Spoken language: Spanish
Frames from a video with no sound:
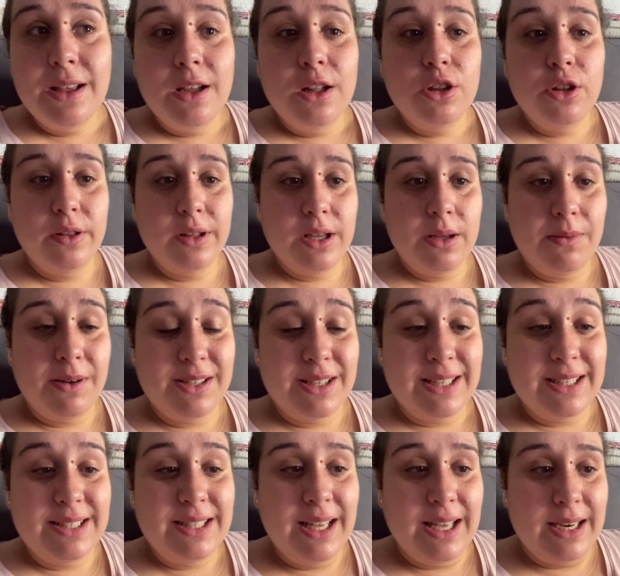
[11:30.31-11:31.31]
Entonces, ¿qué
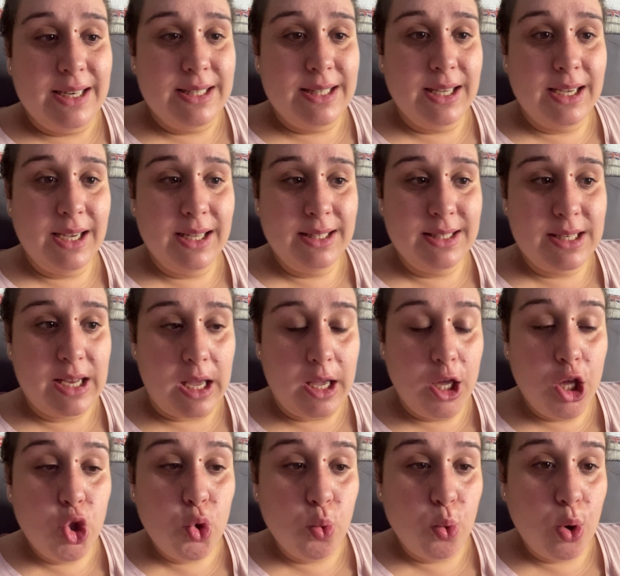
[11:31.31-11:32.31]
pasa? Si él se cansa
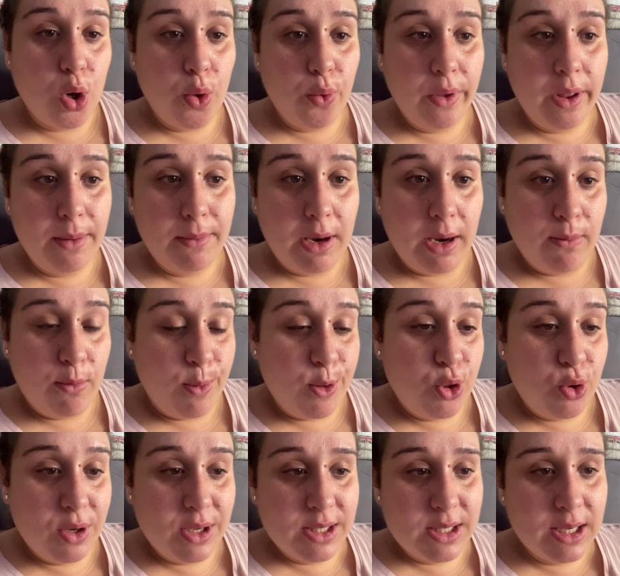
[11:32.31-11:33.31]
y tú no lo duermes en el
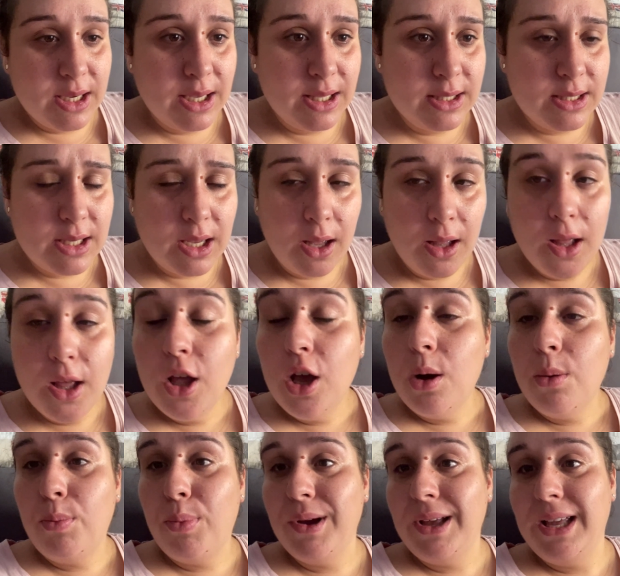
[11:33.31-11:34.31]
momento que se cansa,
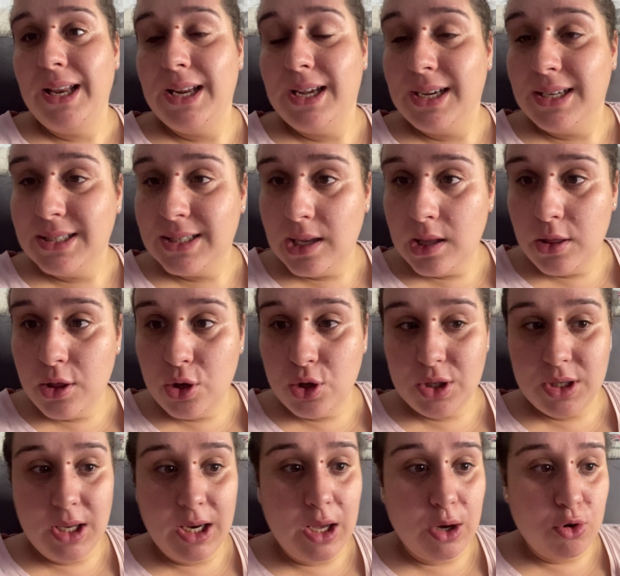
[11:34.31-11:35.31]
pues el cansancio
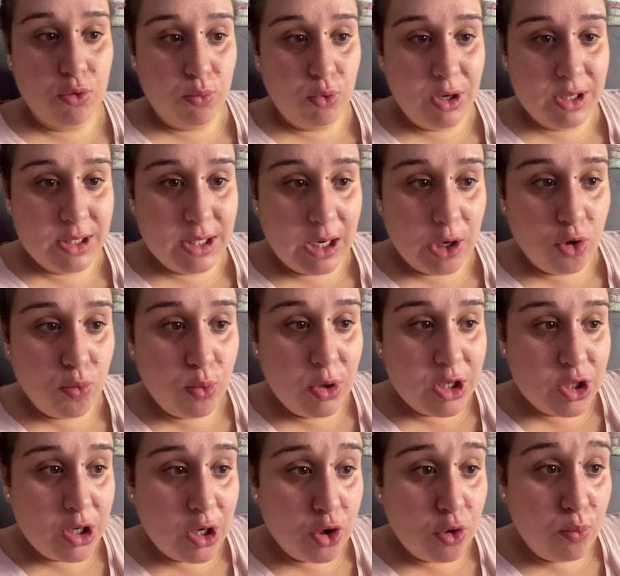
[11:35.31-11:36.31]
se le acumula, se le
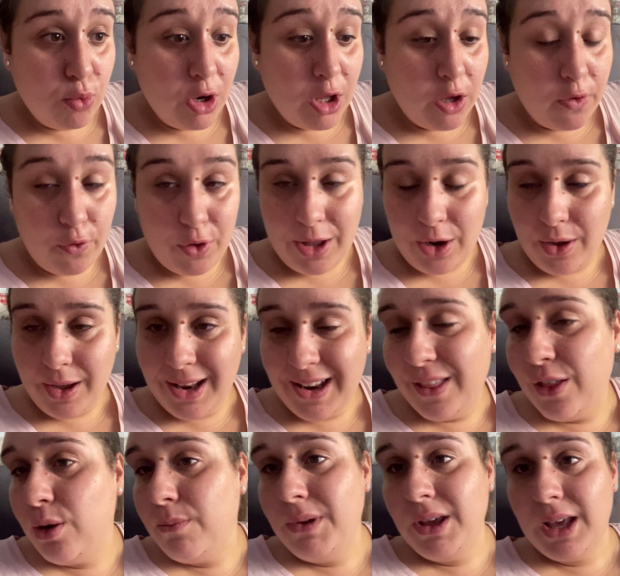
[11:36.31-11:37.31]
acumula, se le acumula cuando ya lo quiere
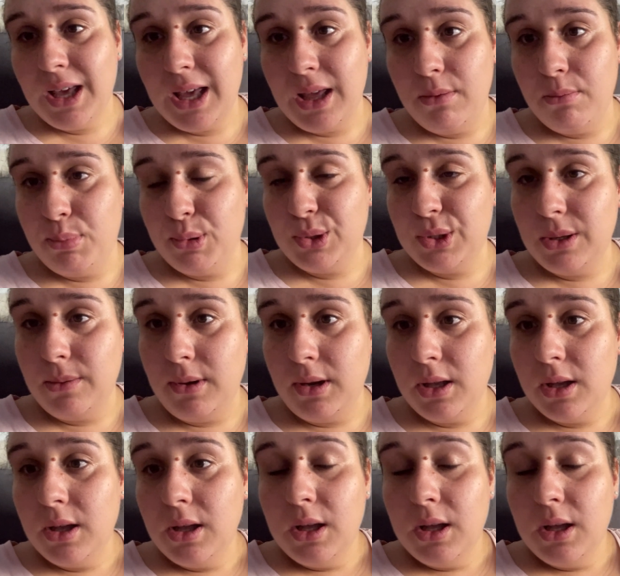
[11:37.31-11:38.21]
dormir es imposible